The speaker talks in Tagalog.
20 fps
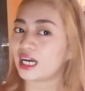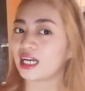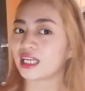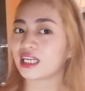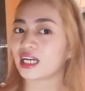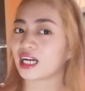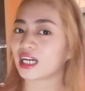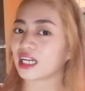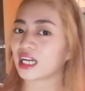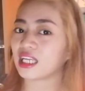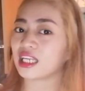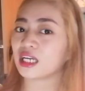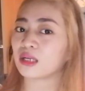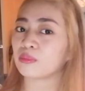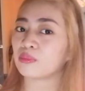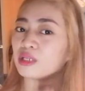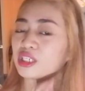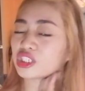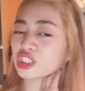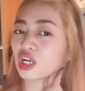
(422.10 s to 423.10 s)
Ayan, kaya
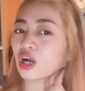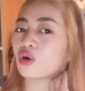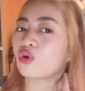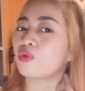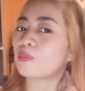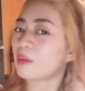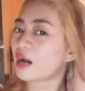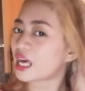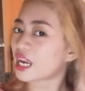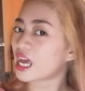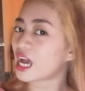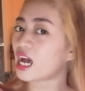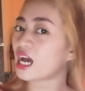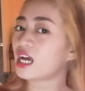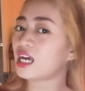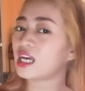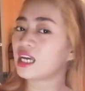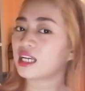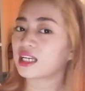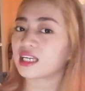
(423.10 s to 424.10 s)
nag-bleach ako
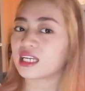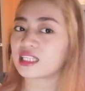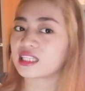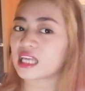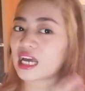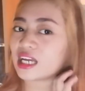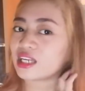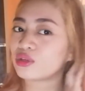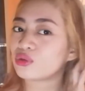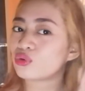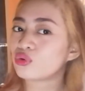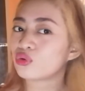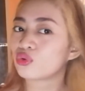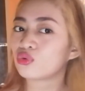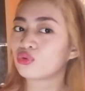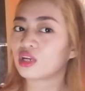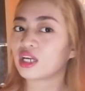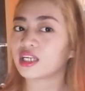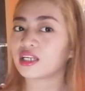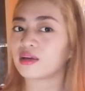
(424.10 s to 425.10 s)
para kita yung
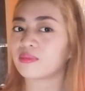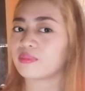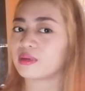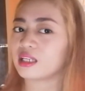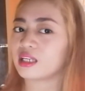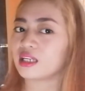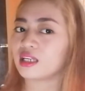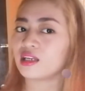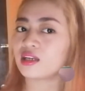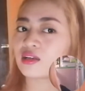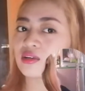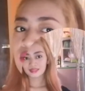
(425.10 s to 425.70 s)
kulay na binili